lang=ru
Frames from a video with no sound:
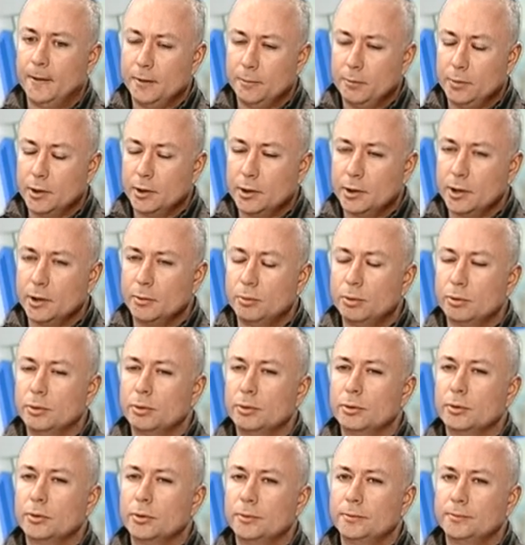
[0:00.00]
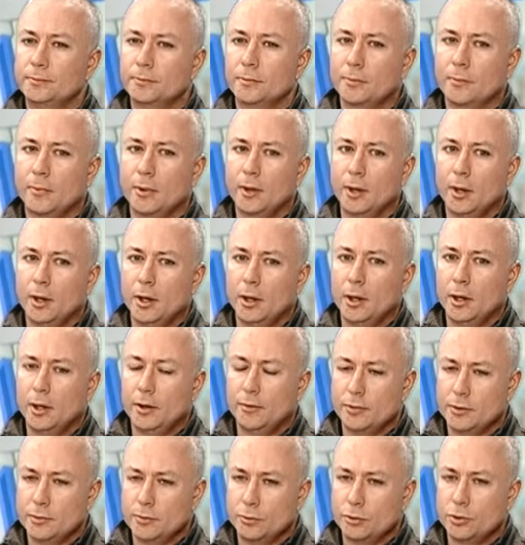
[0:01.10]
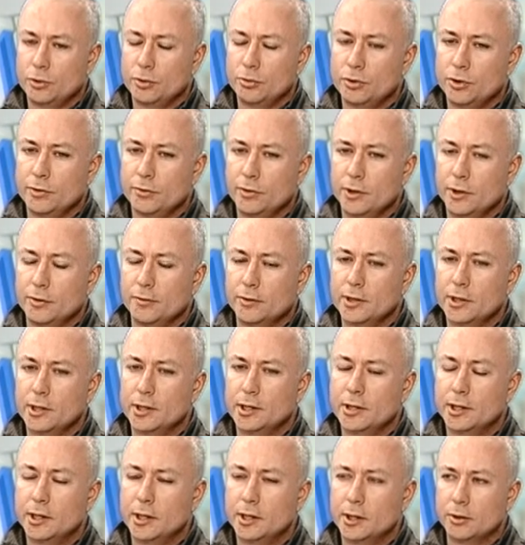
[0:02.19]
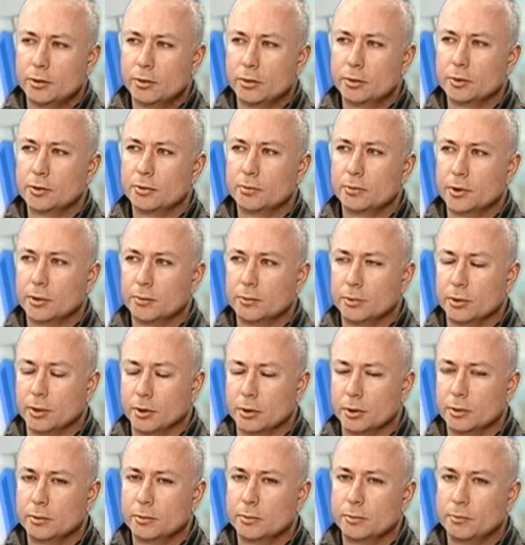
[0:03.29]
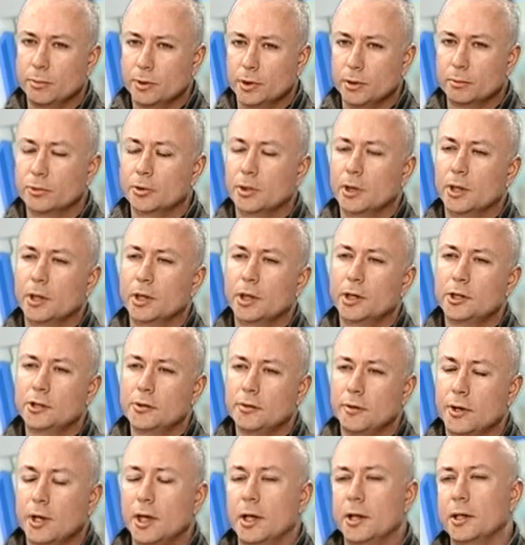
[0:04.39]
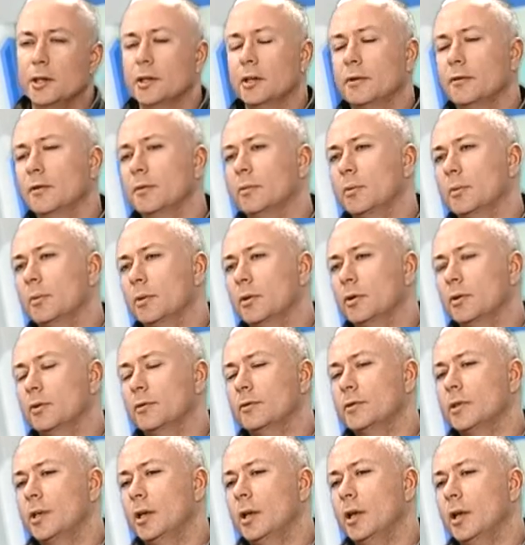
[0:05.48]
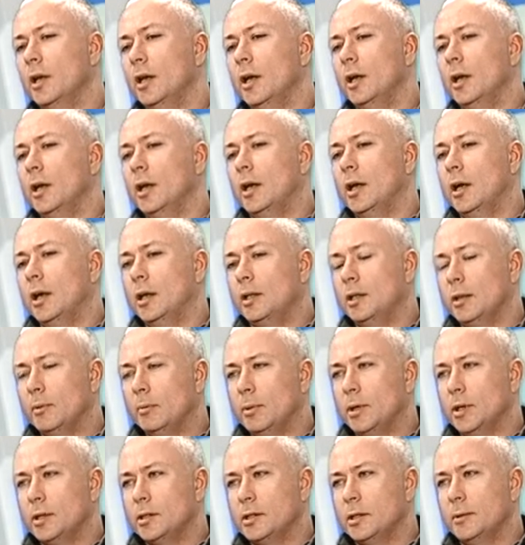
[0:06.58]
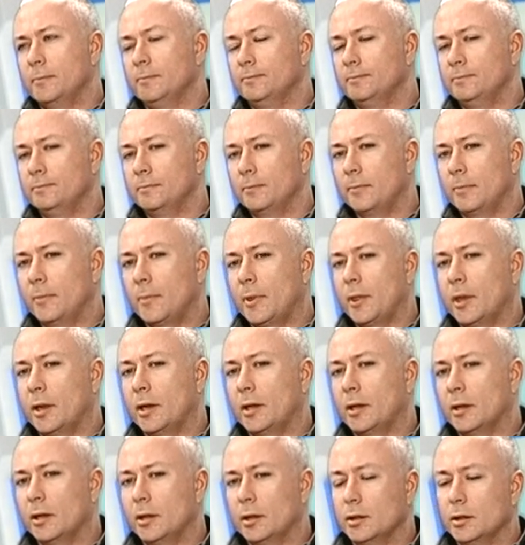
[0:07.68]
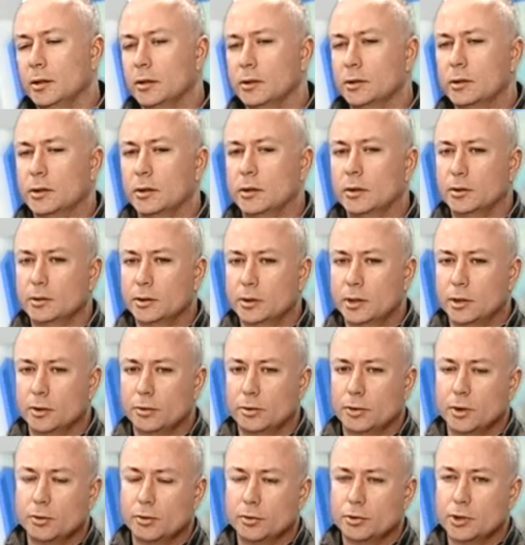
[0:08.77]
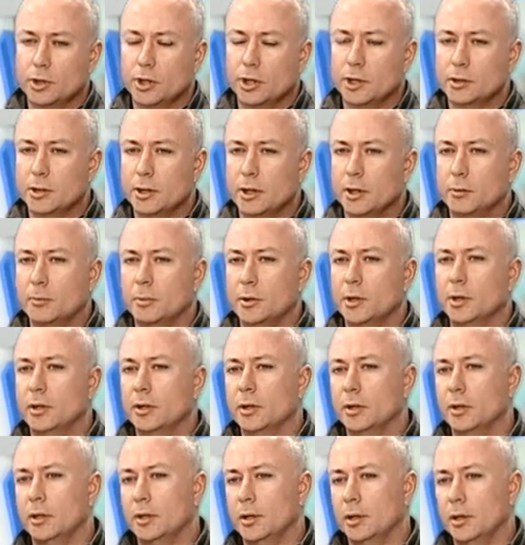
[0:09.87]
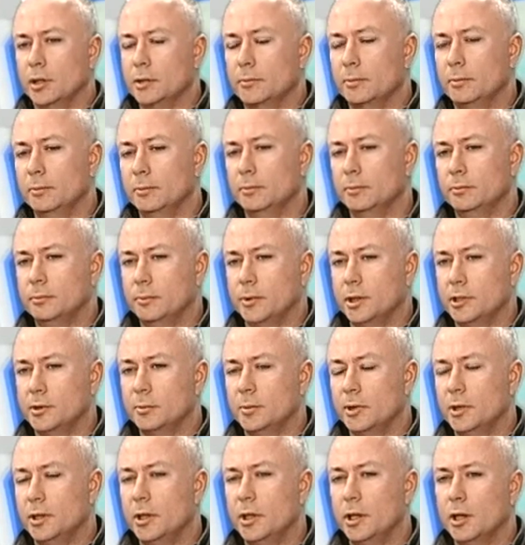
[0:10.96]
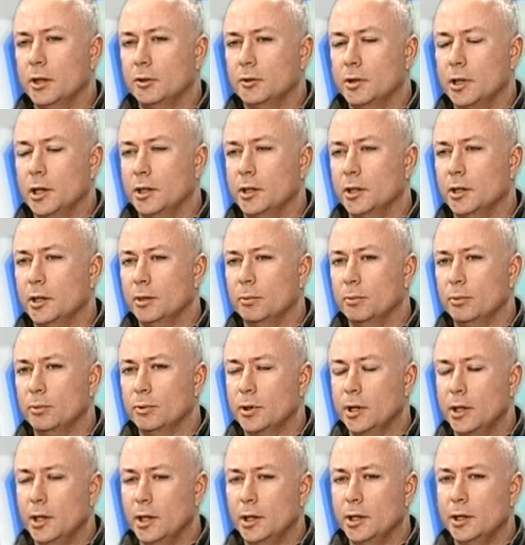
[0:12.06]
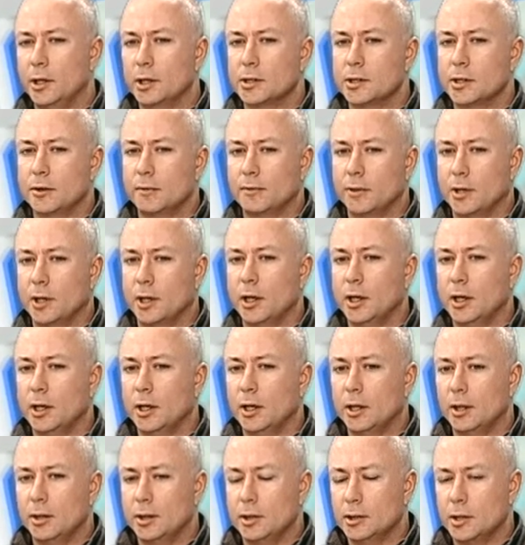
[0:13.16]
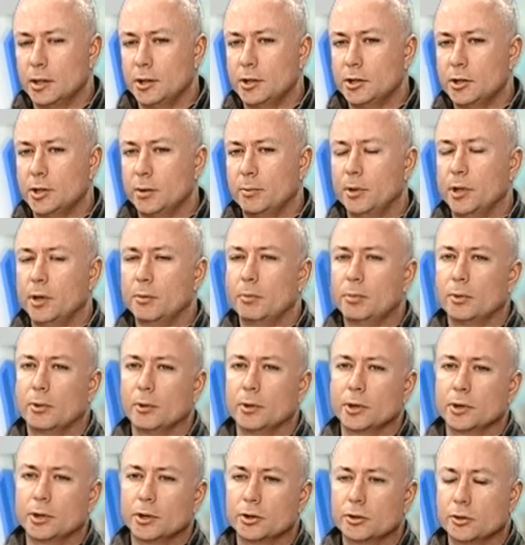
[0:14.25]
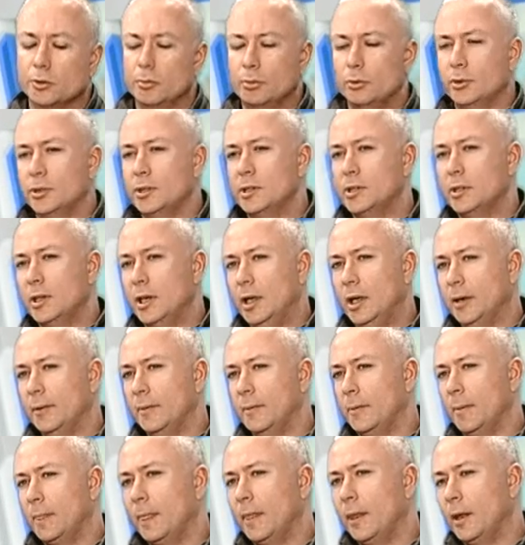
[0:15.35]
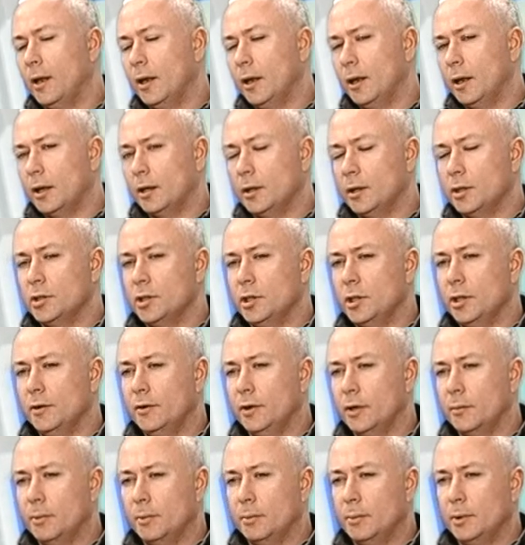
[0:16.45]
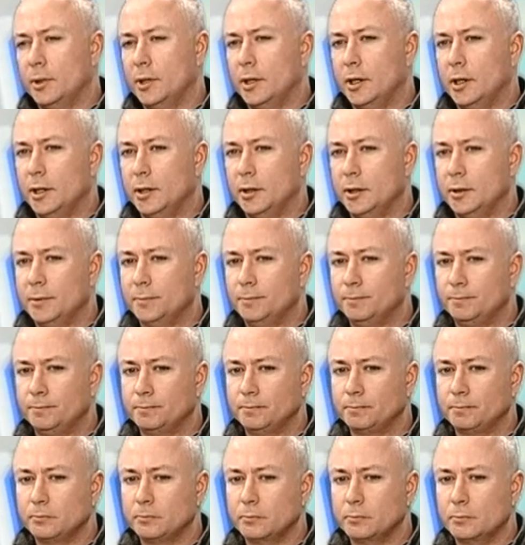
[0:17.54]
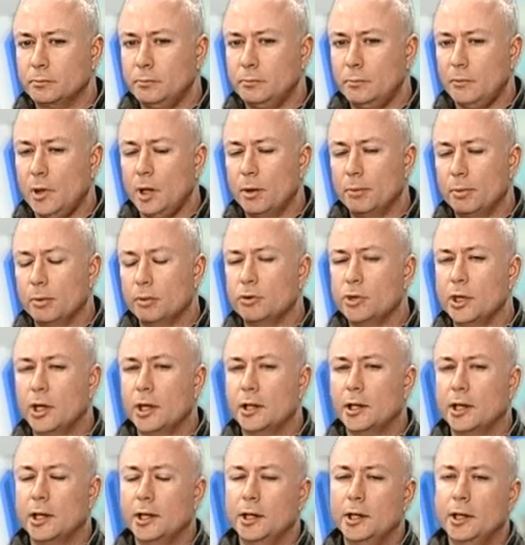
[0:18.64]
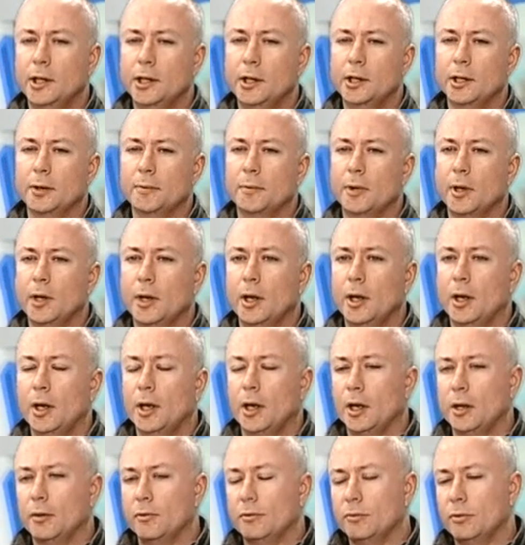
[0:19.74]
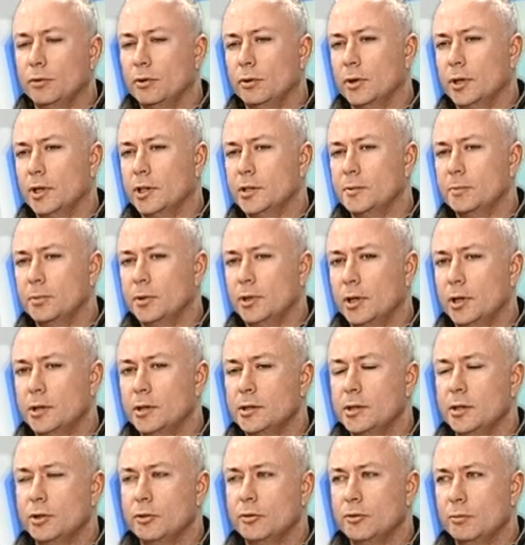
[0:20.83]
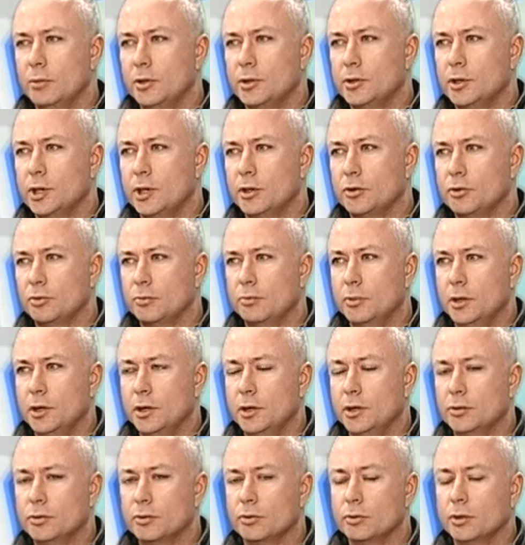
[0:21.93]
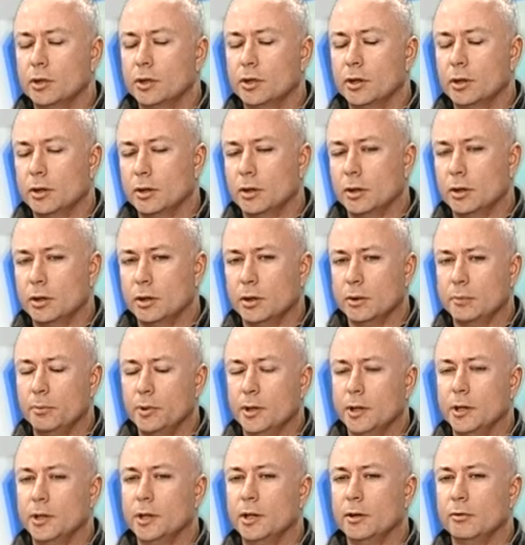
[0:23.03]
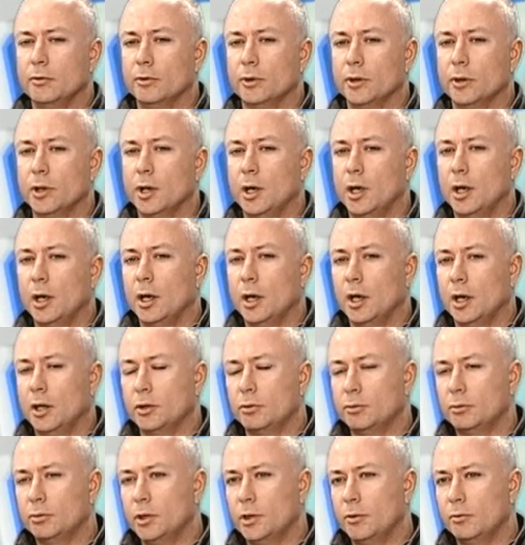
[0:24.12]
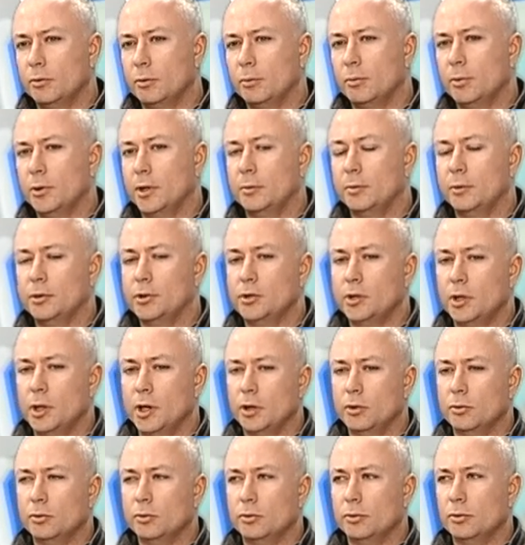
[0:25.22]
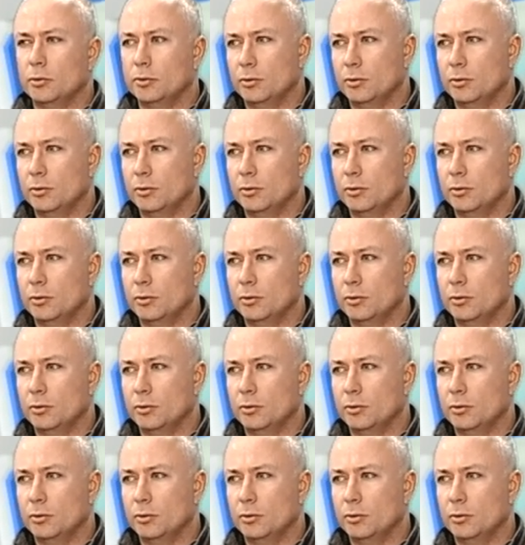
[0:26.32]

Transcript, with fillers: борты будут, и, возможно, уже в это воскресенье должен быть борт. Потому что количество раненых в Днепропетровске — это база, э, с которой уже э, распределяют раненых по Украине, основная, достаточно переполнена, чтобы люди знали, когда человек попадает, получает ранение, его госпитализируют в ближайшую больницу к э, передовой, оттуда его перемещают